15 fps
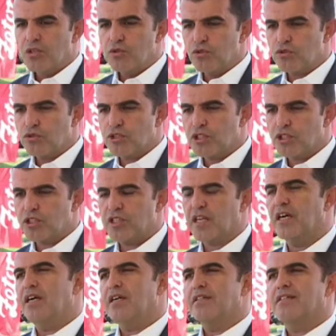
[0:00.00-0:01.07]
Yurt
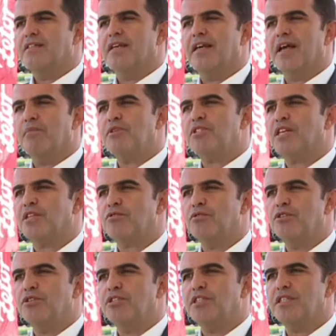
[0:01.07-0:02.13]
dışında denenmiş
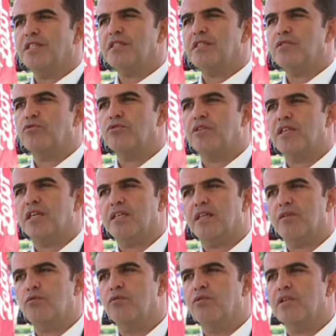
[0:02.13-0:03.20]
teknolojiyi nasıl Türkiye'de
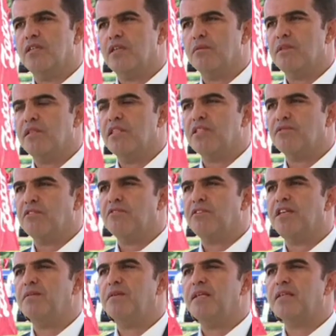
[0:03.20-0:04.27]
uygulatabiliriz ve
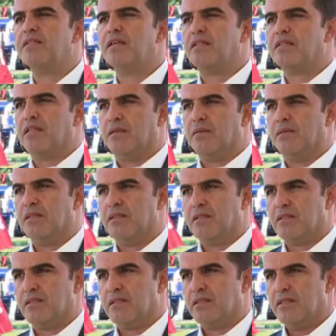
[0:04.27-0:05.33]
verimi nasıl
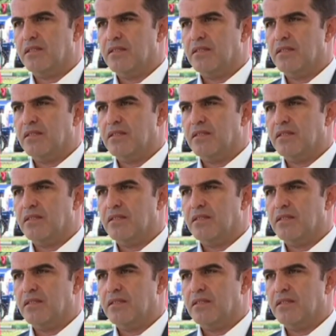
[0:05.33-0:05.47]
arttırabiliriz?